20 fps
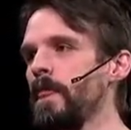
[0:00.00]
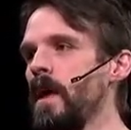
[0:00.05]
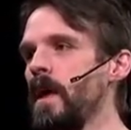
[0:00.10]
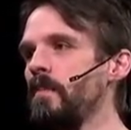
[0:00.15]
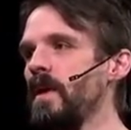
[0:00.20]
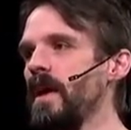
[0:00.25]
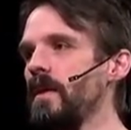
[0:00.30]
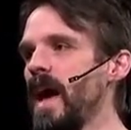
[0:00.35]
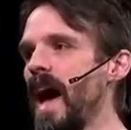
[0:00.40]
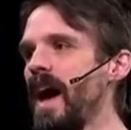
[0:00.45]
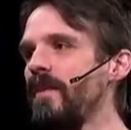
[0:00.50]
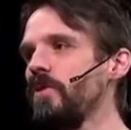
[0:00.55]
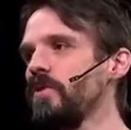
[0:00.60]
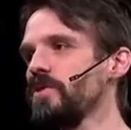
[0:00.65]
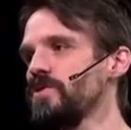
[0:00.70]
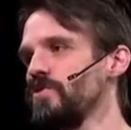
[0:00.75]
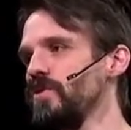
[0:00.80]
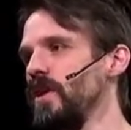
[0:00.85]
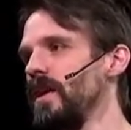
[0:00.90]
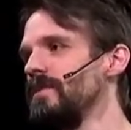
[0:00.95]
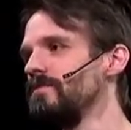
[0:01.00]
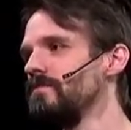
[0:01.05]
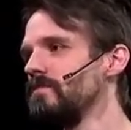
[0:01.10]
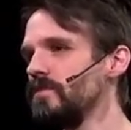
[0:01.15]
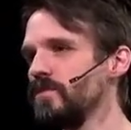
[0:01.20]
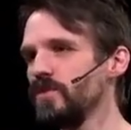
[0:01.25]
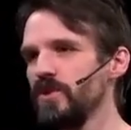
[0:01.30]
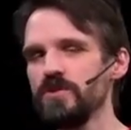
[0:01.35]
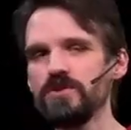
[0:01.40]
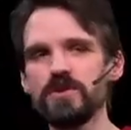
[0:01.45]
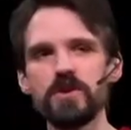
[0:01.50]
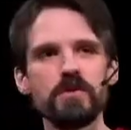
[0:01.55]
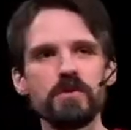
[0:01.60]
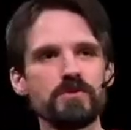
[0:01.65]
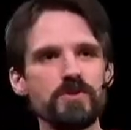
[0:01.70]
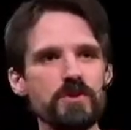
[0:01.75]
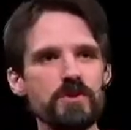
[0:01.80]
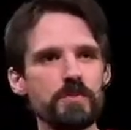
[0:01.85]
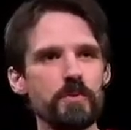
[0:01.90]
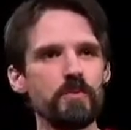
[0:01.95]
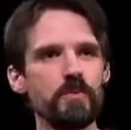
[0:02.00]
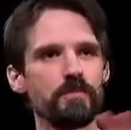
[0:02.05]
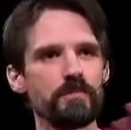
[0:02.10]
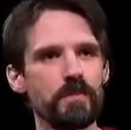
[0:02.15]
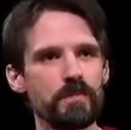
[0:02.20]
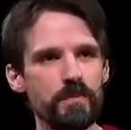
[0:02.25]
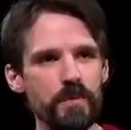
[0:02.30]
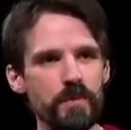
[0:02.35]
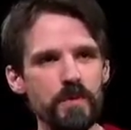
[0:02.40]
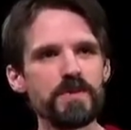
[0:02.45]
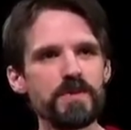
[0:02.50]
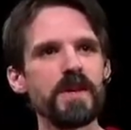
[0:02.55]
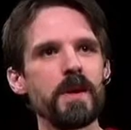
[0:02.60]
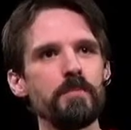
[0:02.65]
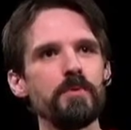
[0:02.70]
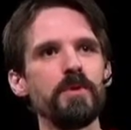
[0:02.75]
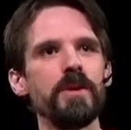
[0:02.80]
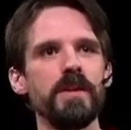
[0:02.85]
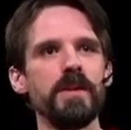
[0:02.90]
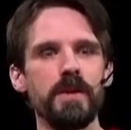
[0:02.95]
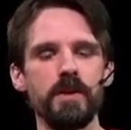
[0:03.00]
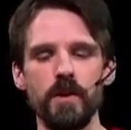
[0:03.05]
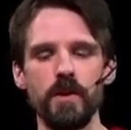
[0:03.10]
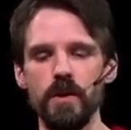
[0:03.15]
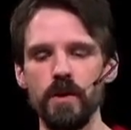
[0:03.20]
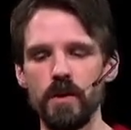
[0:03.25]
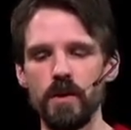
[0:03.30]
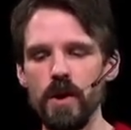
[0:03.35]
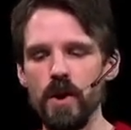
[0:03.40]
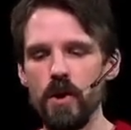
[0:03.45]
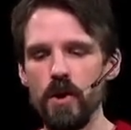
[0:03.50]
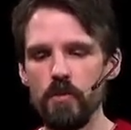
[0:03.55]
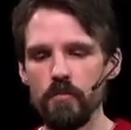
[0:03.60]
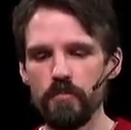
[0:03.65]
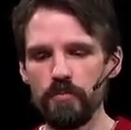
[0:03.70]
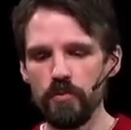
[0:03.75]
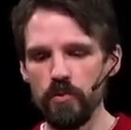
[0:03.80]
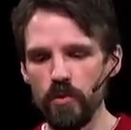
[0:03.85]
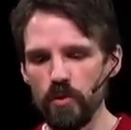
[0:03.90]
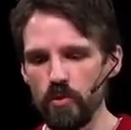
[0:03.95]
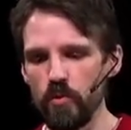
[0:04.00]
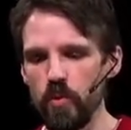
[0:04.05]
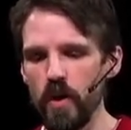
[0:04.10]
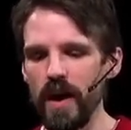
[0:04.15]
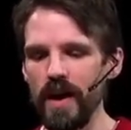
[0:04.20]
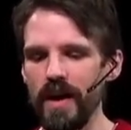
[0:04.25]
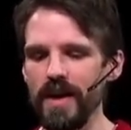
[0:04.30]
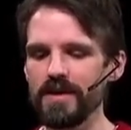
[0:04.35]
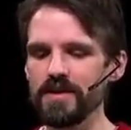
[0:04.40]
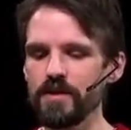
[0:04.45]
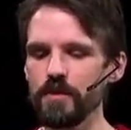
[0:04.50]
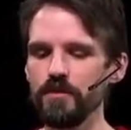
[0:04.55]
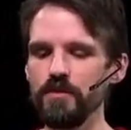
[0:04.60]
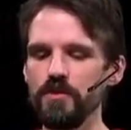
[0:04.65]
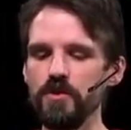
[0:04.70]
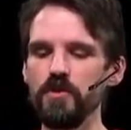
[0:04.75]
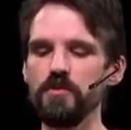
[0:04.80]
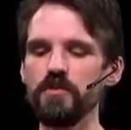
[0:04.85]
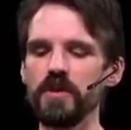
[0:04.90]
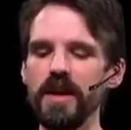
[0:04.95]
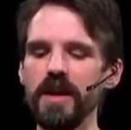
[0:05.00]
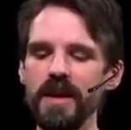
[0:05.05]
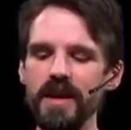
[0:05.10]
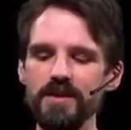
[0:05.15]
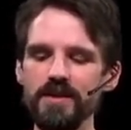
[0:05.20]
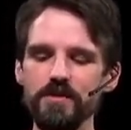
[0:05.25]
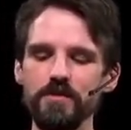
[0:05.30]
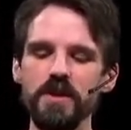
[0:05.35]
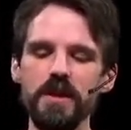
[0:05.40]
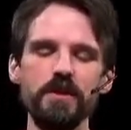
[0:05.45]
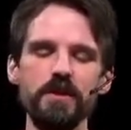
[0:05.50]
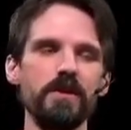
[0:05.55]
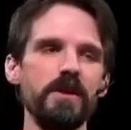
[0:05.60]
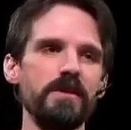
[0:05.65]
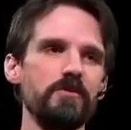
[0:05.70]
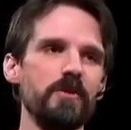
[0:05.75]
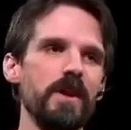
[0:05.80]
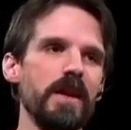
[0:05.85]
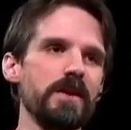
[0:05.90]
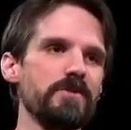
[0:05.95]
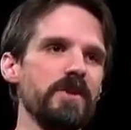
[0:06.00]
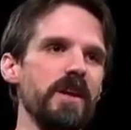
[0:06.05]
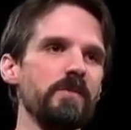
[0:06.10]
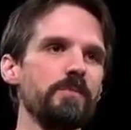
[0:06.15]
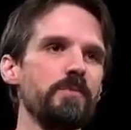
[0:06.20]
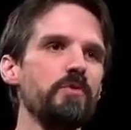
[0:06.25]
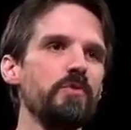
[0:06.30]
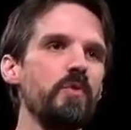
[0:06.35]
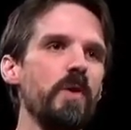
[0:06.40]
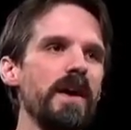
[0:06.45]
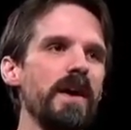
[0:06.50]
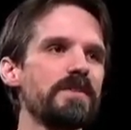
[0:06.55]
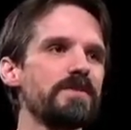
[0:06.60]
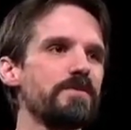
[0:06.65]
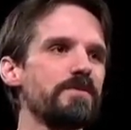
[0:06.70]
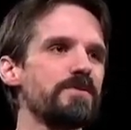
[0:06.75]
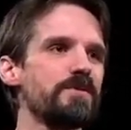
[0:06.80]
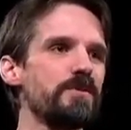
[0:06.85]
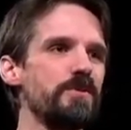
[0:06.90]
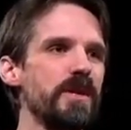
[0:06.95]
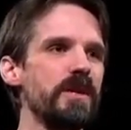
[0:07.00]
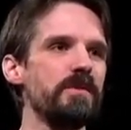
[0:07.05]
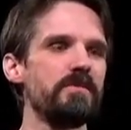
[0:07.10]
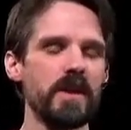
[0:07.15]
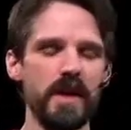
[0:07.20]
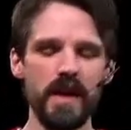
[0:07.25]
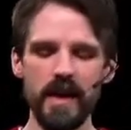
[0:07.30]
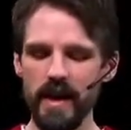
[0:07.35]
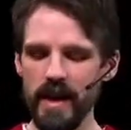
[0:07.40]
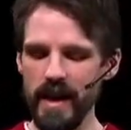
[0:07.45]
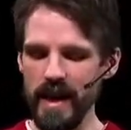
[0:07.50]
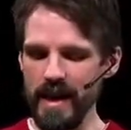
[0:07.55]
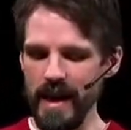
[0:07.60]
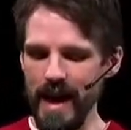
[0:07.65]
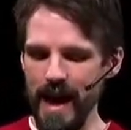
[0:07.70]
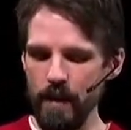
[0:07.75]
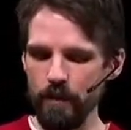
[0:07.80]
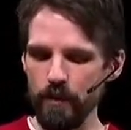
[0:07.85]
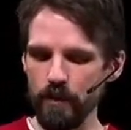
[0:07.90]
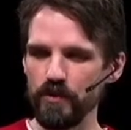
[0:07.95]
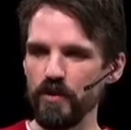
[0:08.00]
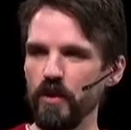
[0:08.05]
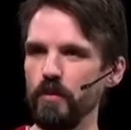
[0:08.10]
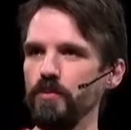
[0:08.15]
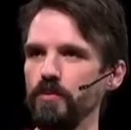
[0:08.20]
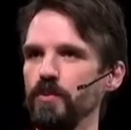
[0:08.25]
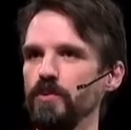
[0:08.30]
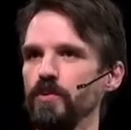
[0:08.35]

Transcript: avant cela, juste, juste pour poser un peu les décors, pourquoi est-ce qu'on devrait étudier le livre de la Genèse Pourquoi est-ce que ce livre est important pour nous